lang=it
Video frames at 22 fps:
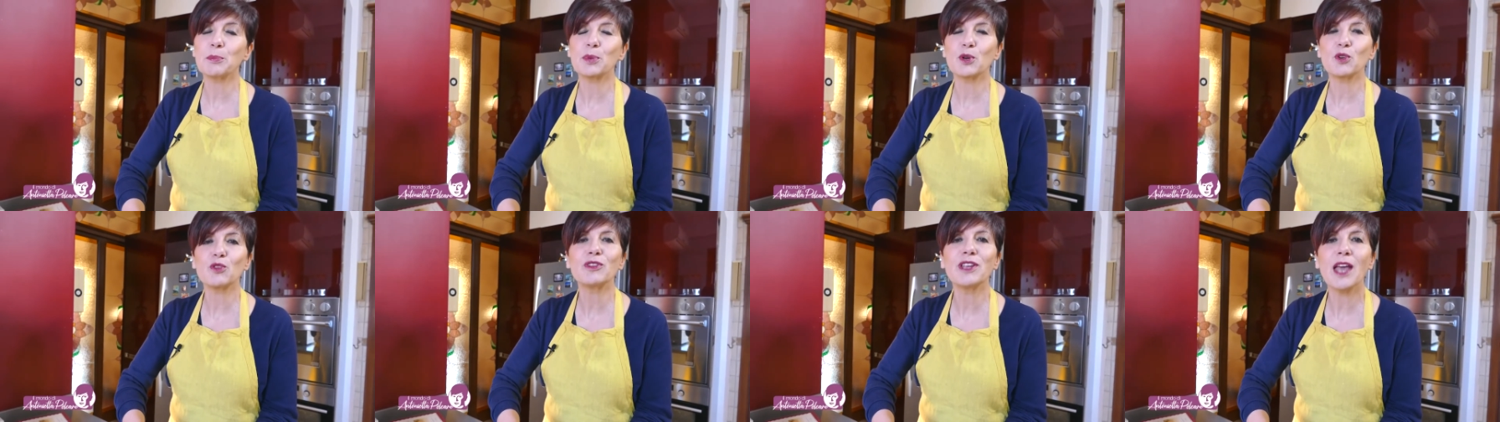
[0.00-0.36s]

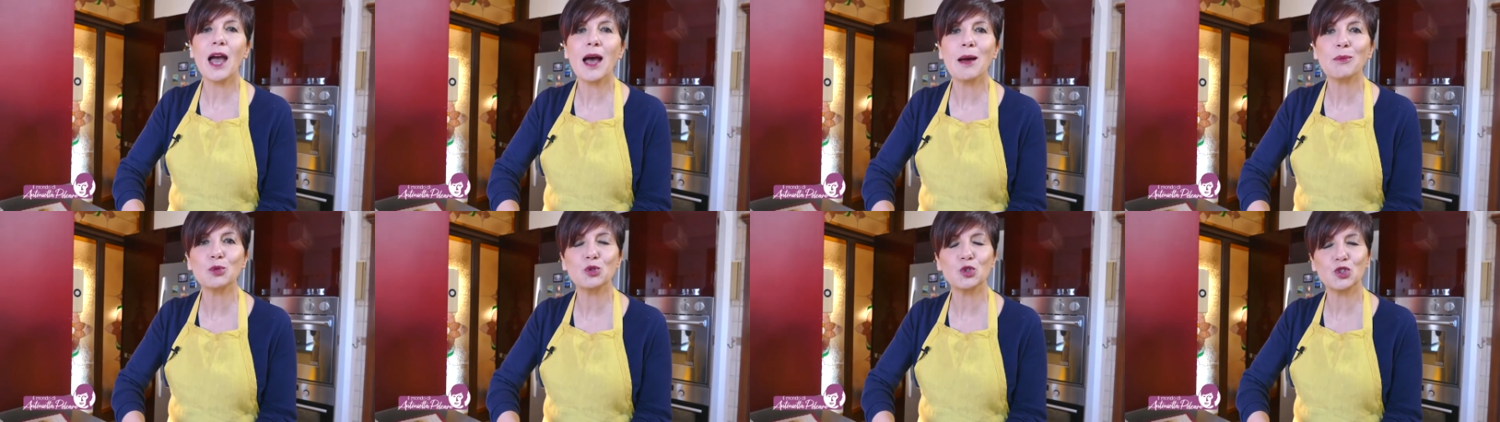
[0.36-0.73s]

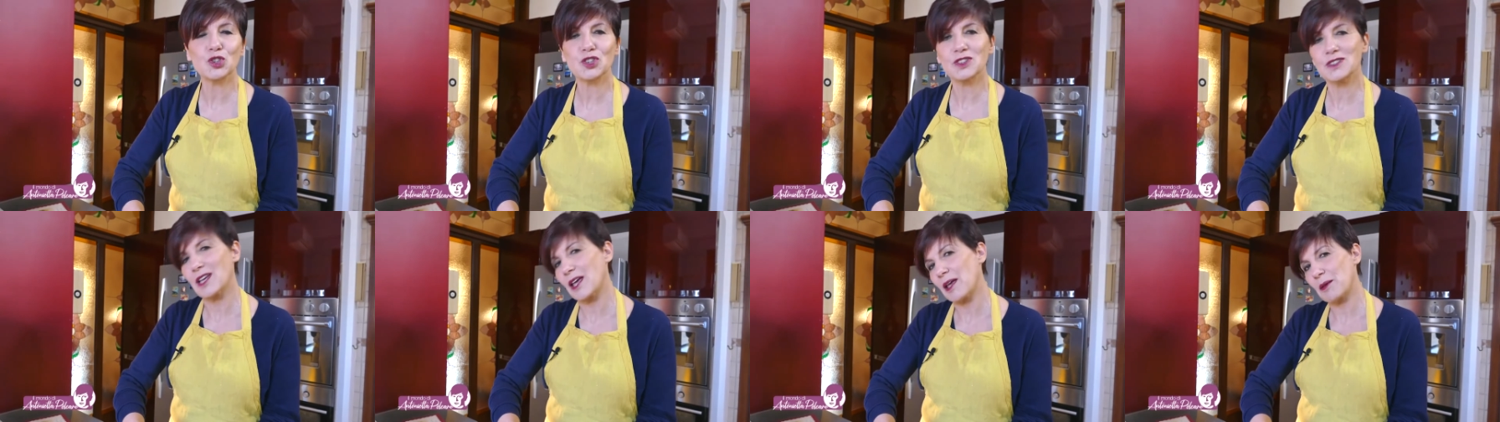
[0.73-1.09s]

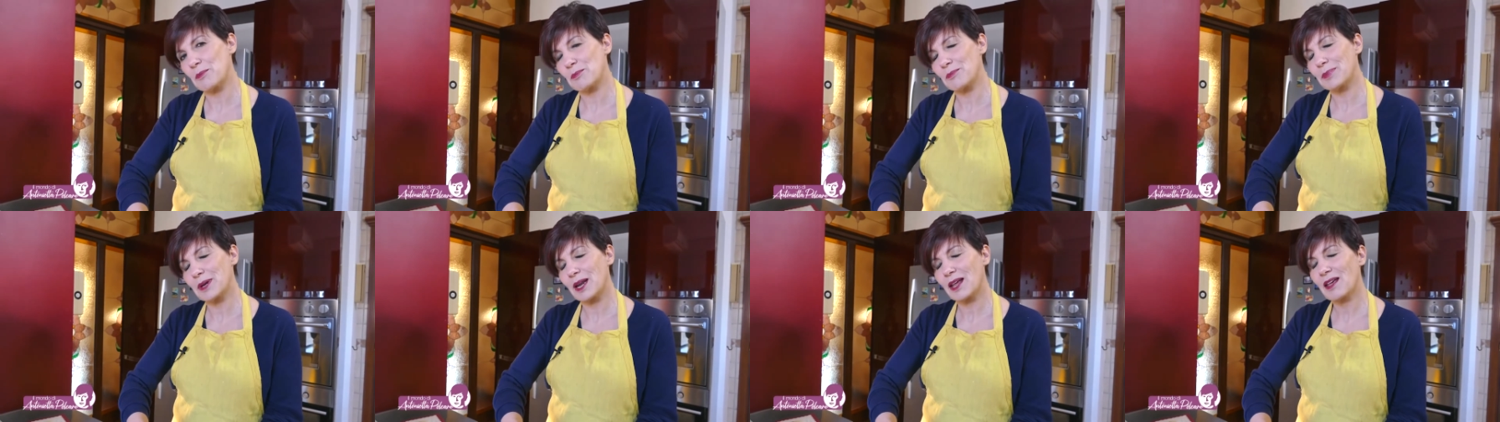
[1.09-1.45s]
proviamoci
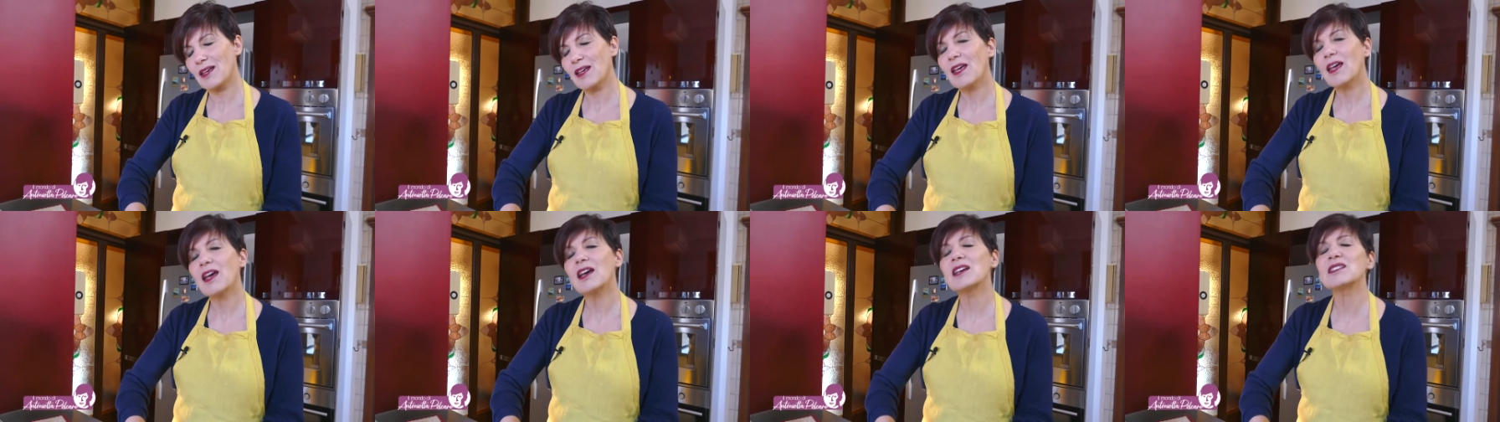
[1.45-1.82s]
sempre
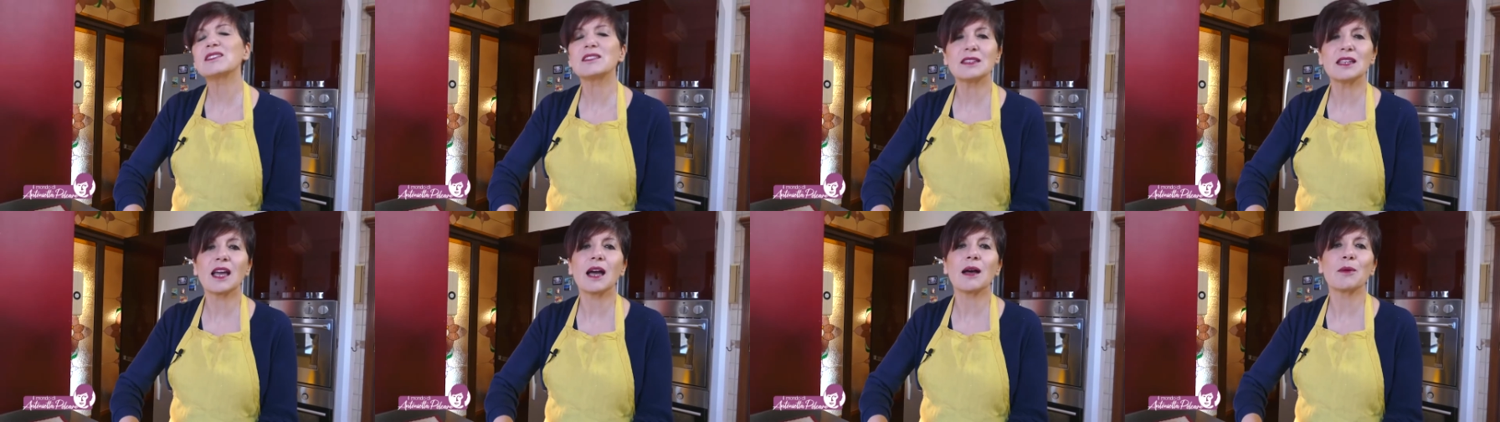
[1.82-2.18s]
e
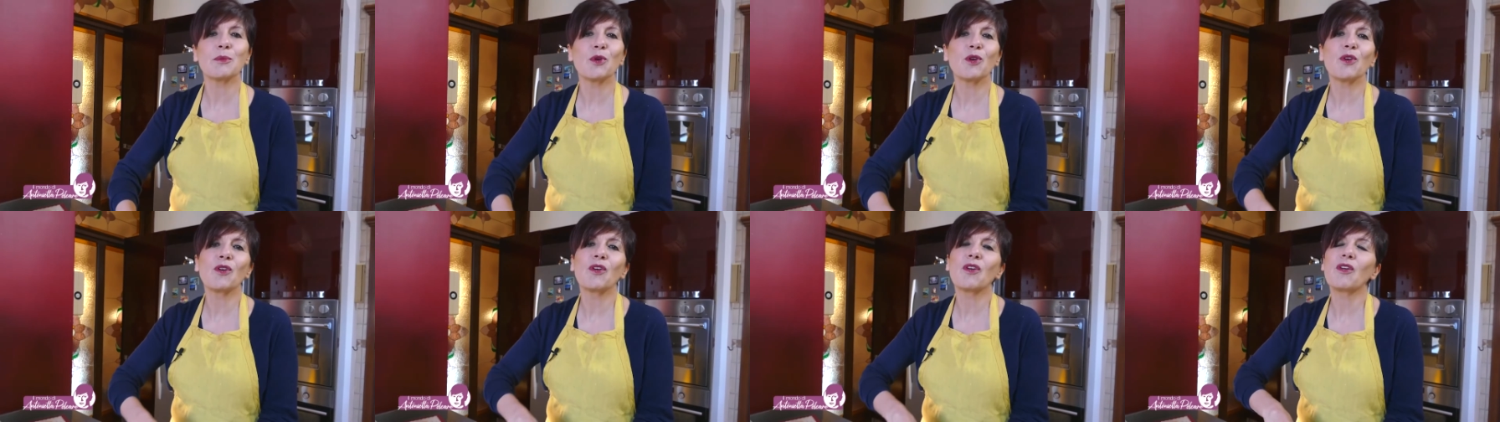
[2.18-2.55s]

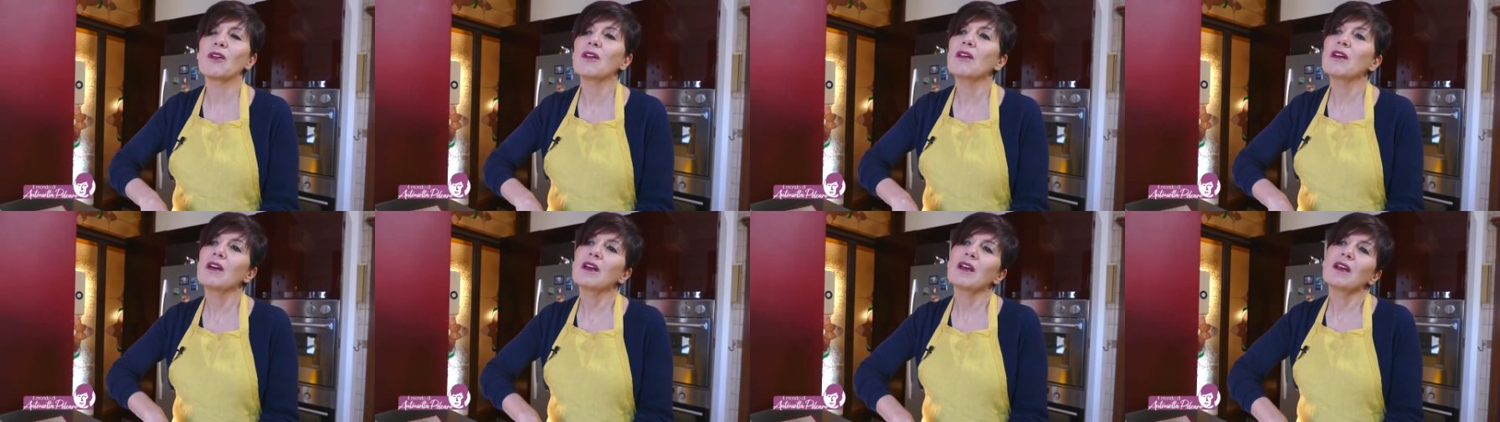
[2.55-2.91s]

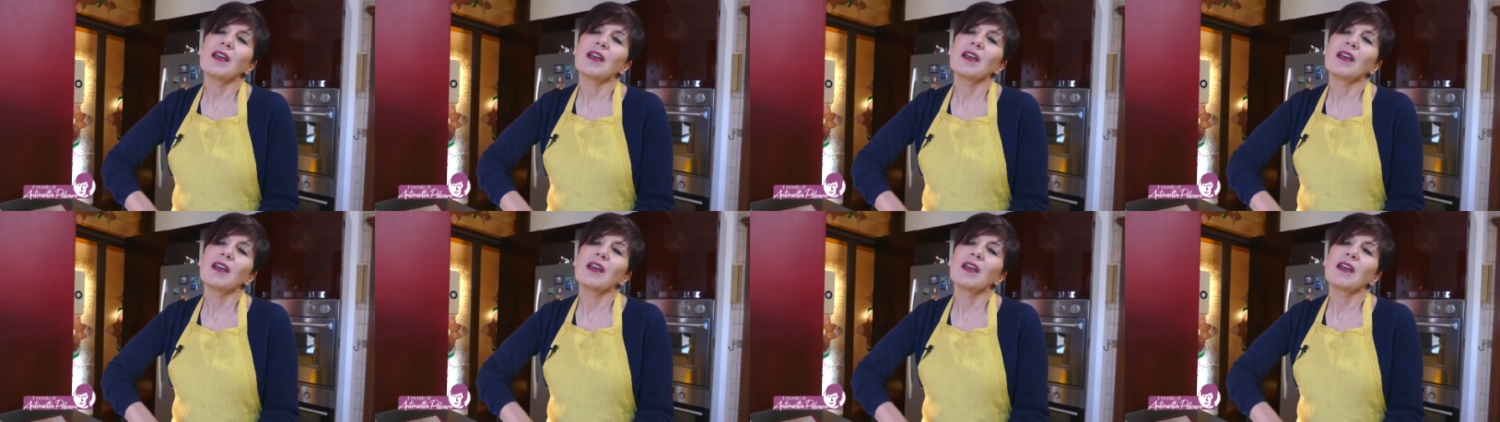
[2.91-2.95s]
stiamo